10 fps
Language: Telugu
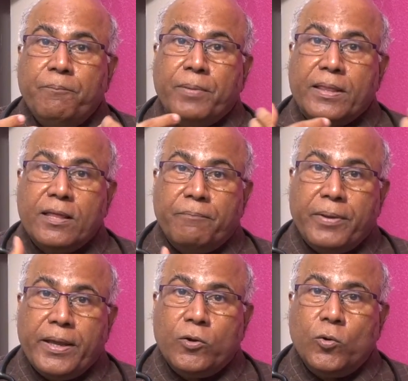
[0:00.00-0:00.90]
పెద్ద
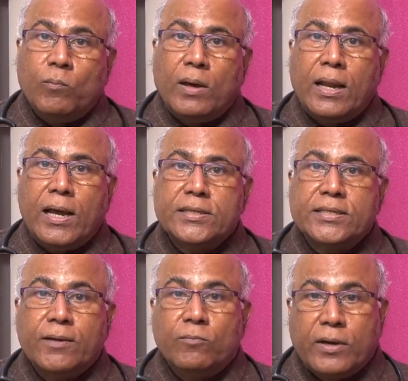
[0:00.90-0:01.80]
పేగు
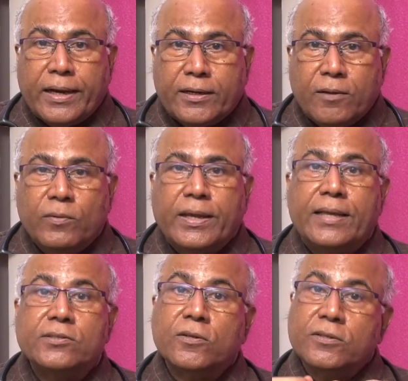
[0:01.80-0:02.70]
మలాశయము రెక్టం
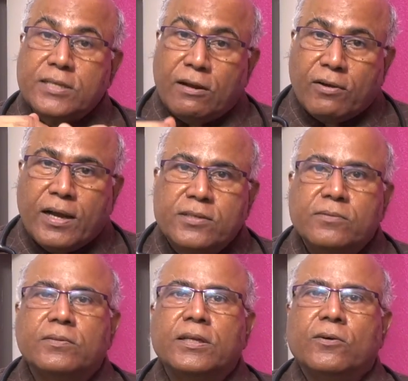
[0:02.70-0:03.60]
క్యాన్సర్ వచ్చే
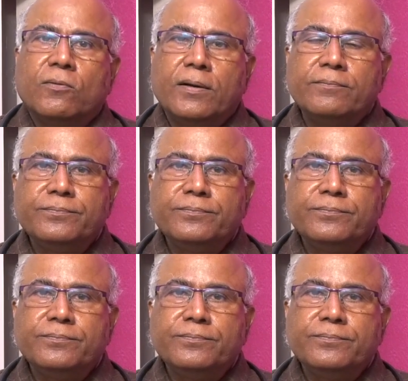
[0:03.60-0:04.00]
అవకాశం తక్కువ